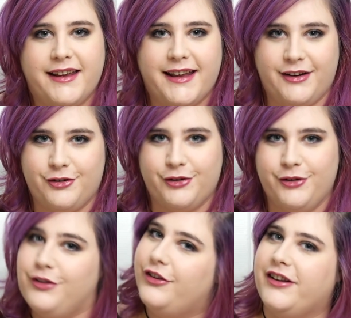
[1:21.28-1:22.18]
quelques
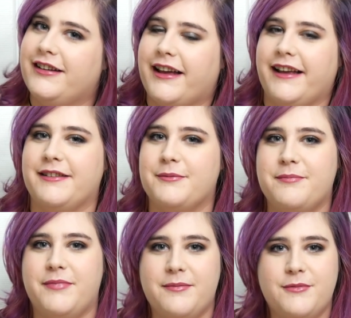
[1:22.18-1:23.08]
zones de sécheresse,
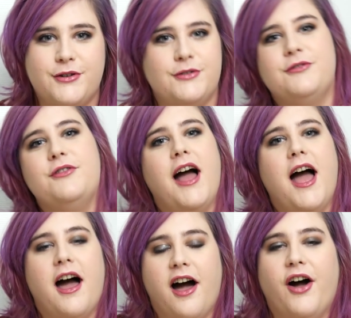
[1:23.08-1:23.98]
mais pas beaucoup.
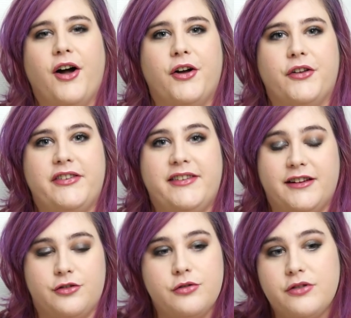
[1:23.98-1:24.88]

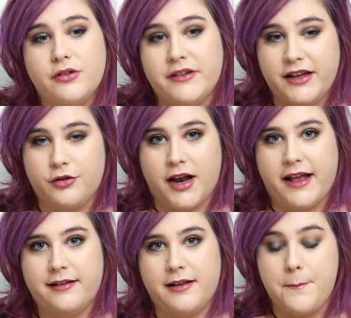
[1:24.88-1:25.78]
c'est juste
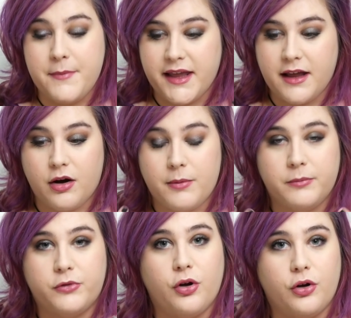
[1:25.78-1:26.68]
dégueulasse, mais en
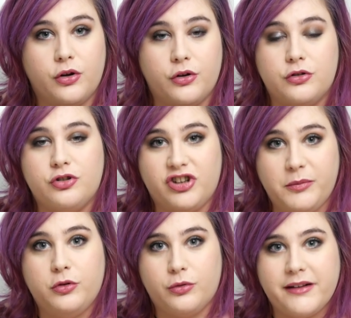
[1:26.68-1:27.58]
même temps,
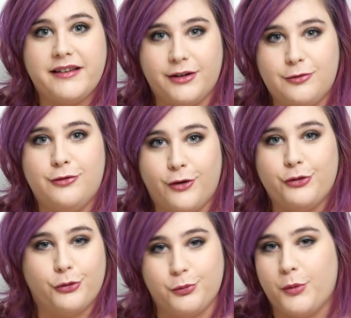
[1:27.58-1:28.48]
j'ai besoin de cette
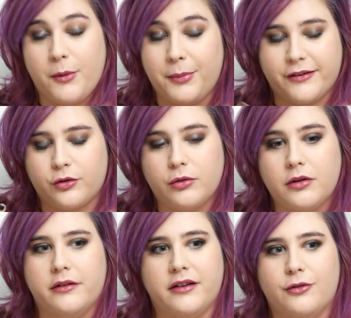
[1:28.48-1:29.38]
couvrance en ce moment parce
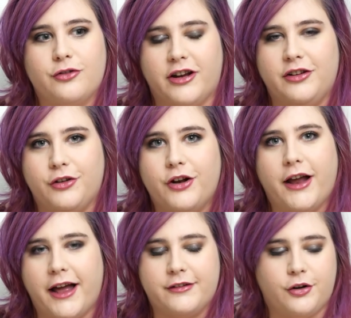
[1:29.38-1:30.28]
que sinon j'ai une
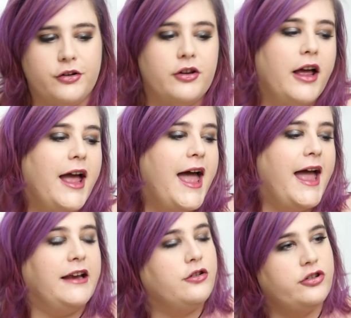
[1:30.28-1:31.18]
gueule atroce.
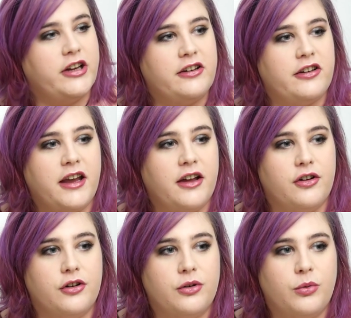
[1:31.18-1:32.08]
Et je cherchais
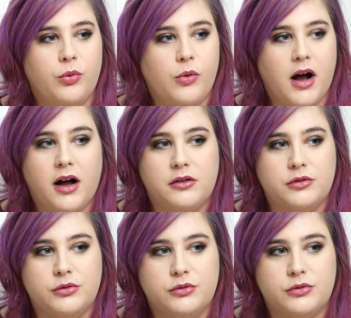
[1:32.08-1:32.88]
euh, quoi